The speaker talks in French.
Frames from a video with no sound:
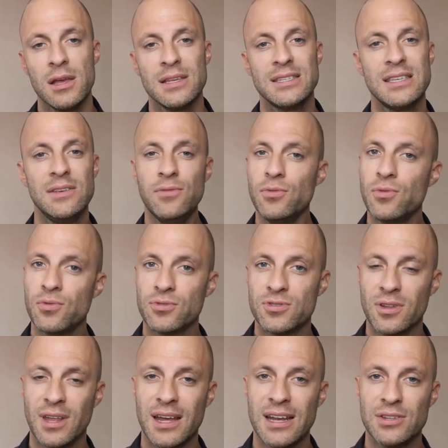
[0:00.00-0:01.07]
Si vous vous
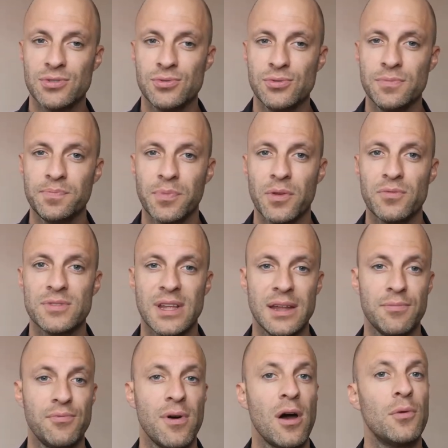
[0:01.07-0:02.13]
concentrez là-dessus, vous
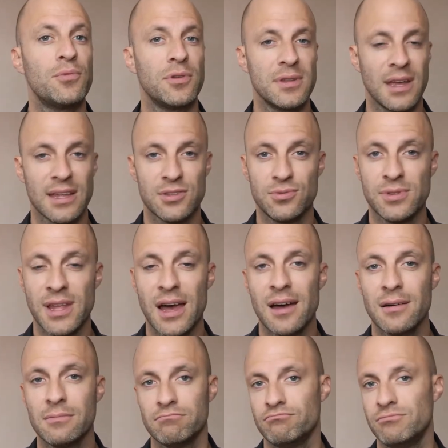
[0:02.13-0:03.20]
allez pouvoir obtenir des
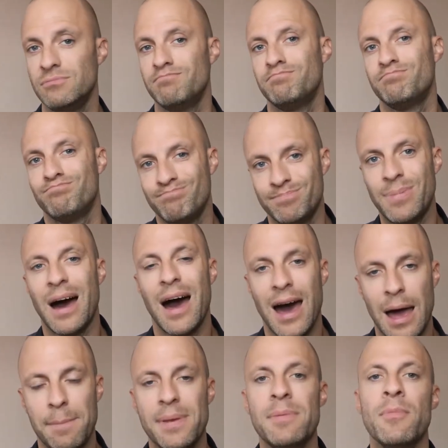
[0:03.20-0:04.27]
résultats, pas
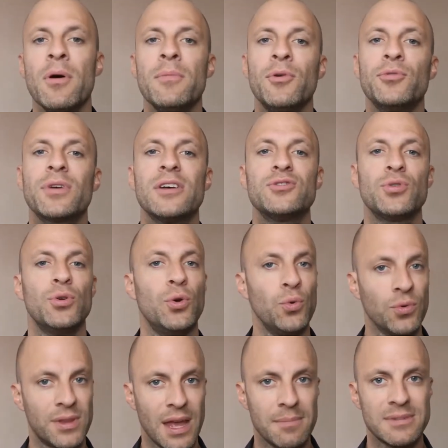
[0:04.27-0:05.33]
rapidement, mais en tout cas sur le
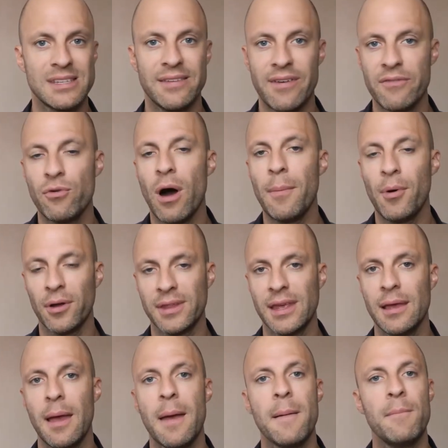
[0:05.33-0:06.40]
long terme, ça va vous
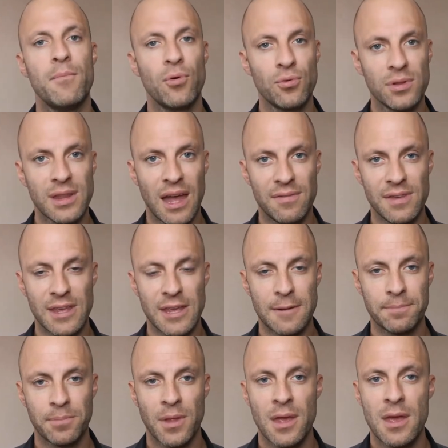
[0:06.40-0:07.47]
rapporter beaucoup de trafic.
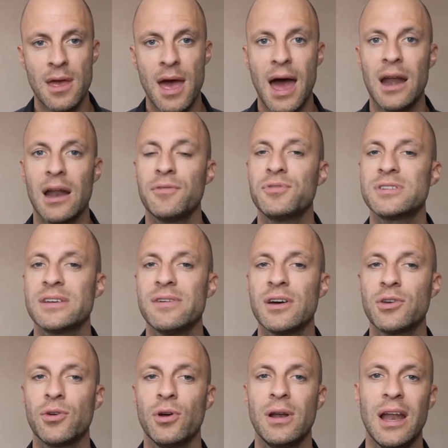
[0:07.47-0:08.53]
Alors il faut
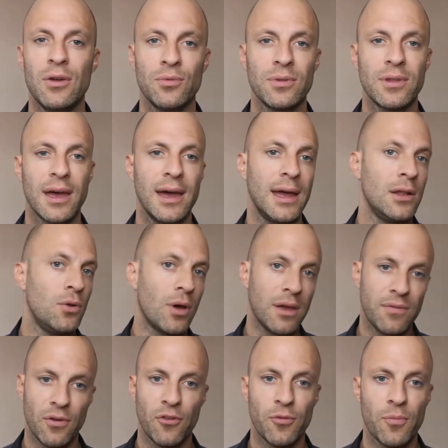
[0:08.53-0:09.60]
savoir que la longue traîne, le
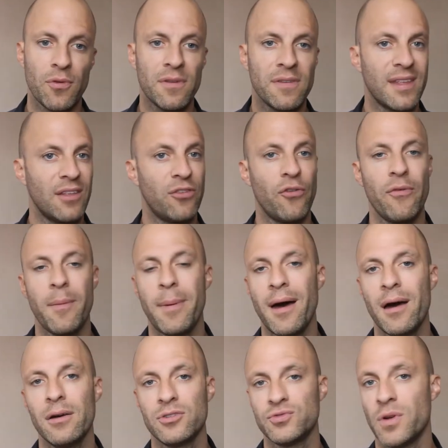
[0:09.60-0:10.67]
référencement, ça ne se fait
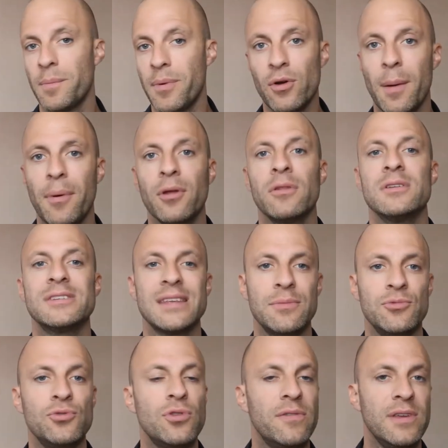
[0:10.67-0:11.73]
pas, je ne vais pas vous l'apprendre en 5
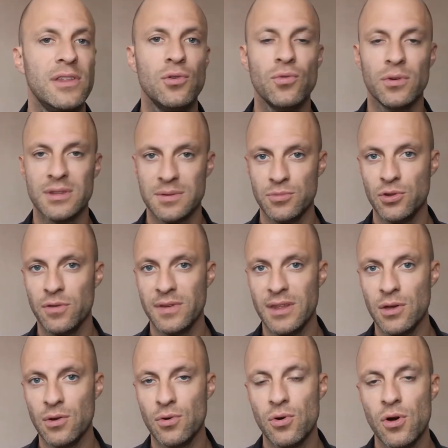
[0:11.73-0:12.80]
minutes de vidéo ou en 10 minutes de
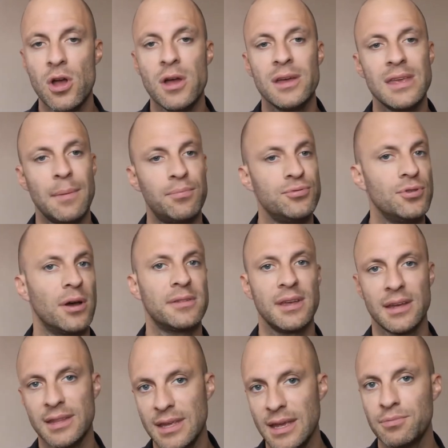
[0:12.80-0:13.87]
vidéo. Il y a plusieurs
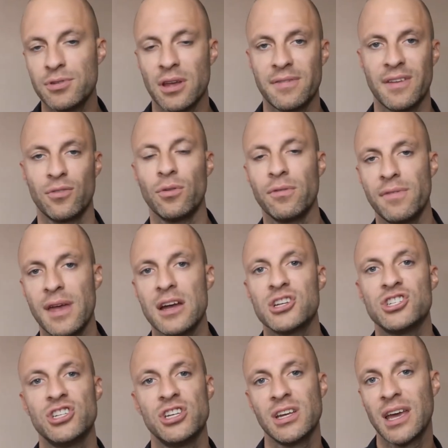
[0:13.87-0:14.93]
techniques, plusieurs façons de faire.
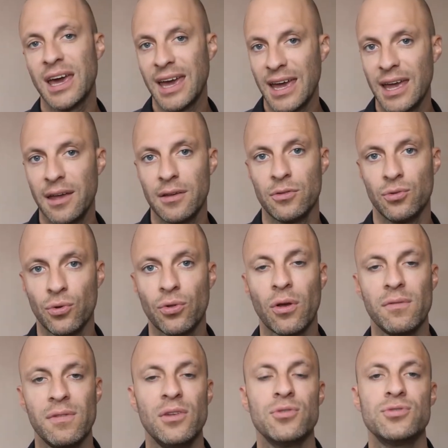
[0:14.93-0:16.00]
J'ai créé d'autres
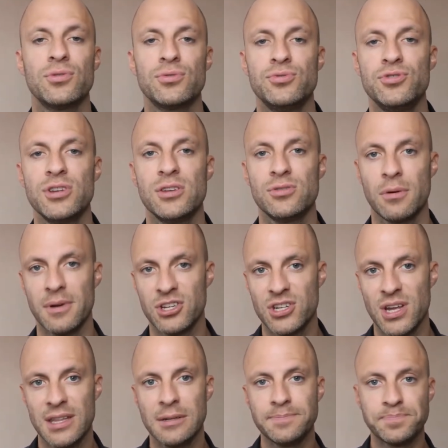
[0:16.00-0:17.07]
vidéos sur le sujet sur ma
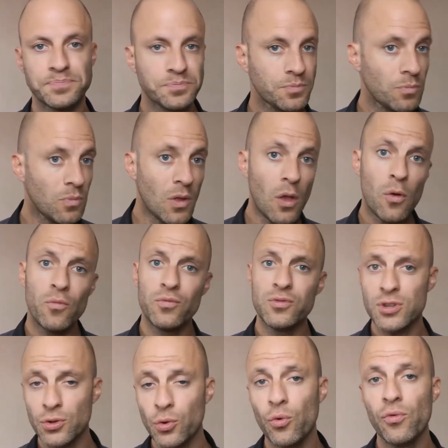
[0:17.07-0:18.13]
chaîne.
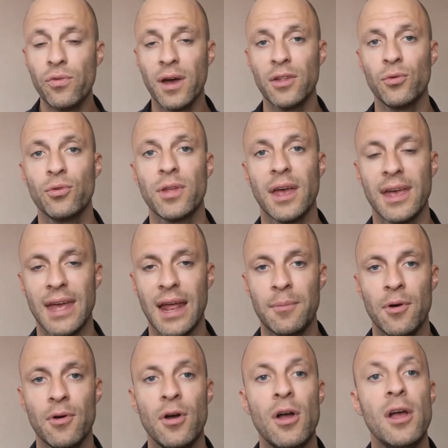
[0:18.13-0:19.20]
Vous en trouverez d'autres
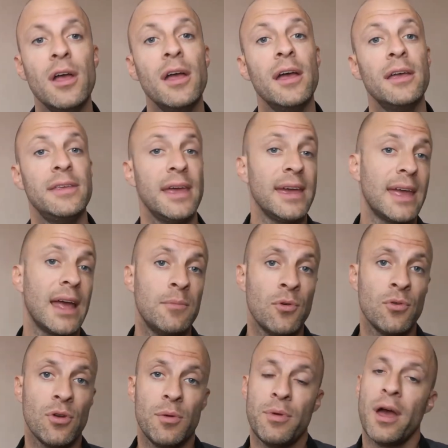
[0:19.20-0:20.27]
également. Il y a
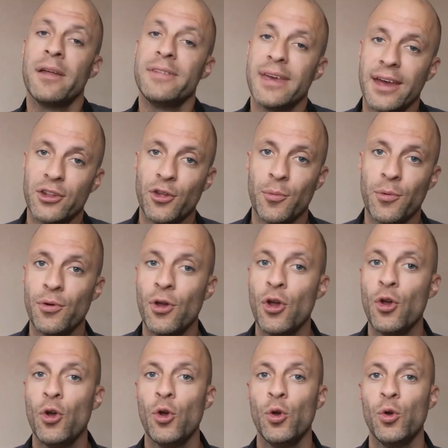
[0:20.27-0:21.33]
également, et eh bien indirectement,
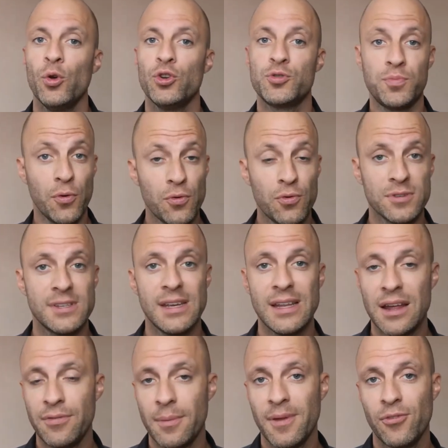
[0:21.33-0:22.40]
je peux vous conseiller
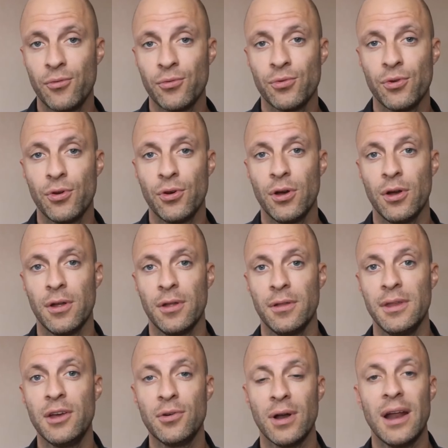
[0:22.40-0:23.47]
la formation de euh,
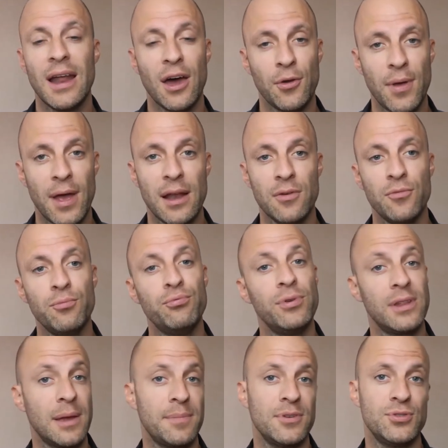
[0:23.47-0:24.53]
Nicolas Laruelle. Vous
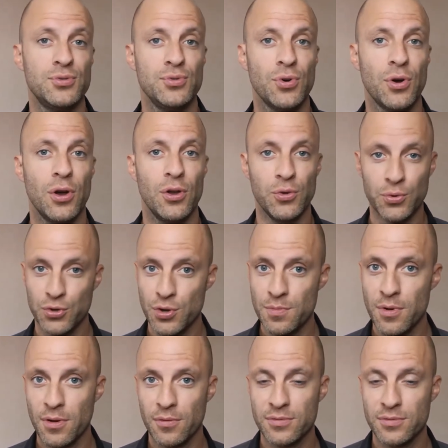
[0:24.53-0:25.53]
pouvez taper sur euh, YouTube.